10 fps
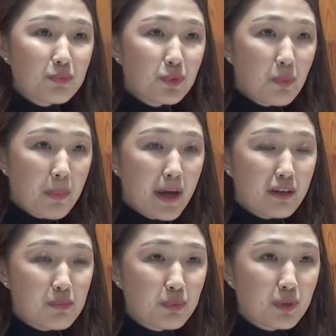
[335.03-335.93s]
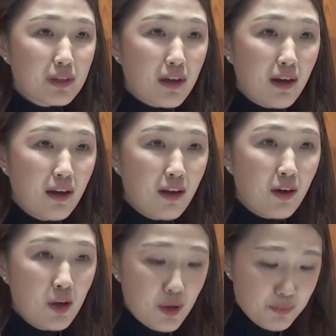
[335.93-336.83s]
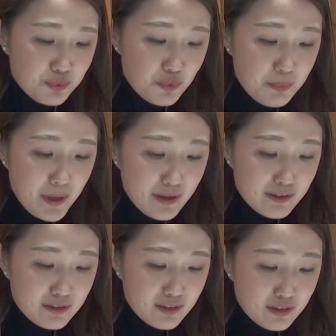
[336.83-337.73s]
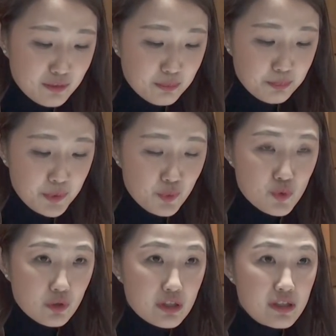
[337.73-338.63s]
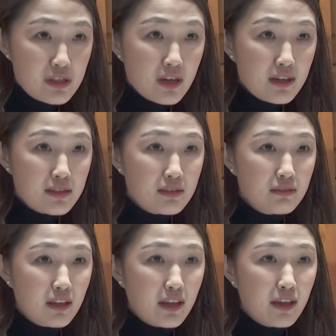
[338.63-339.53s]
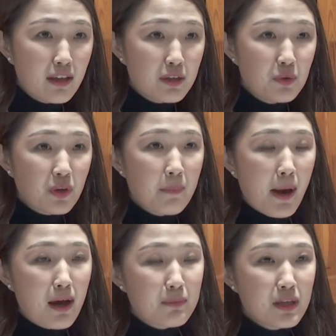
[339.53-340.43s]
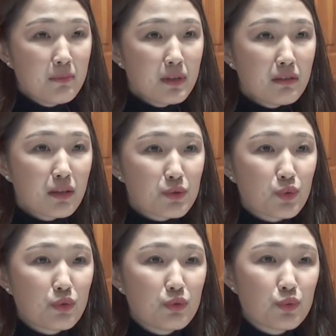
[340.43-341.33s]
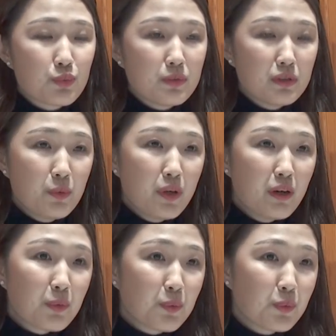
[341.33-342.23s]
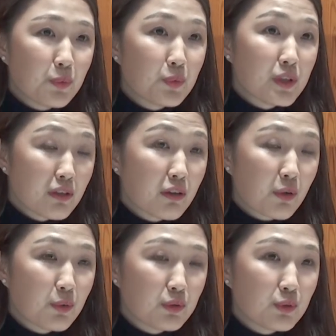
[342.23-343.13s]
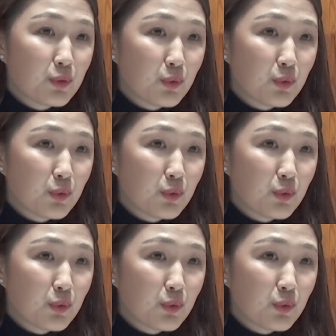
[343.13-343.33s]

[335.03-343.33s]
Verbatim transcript: 네. 프로파일을 보니까 네. 프로파일은 비교적 일치하시는데 이렇게 네. 마음이 힘든 게 저는 좀 의외라고 아, 그렇.